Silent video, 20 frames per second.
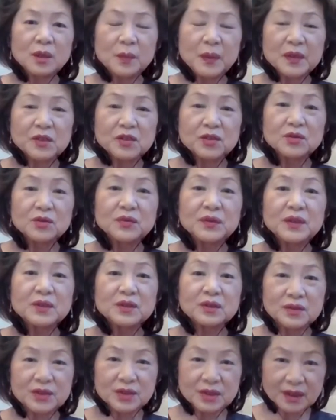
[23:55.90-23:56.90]
はやっぱり9
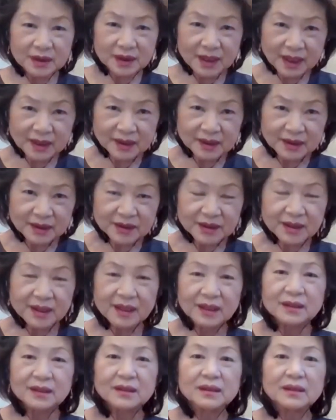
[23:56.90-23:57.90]
フィートしかないんですか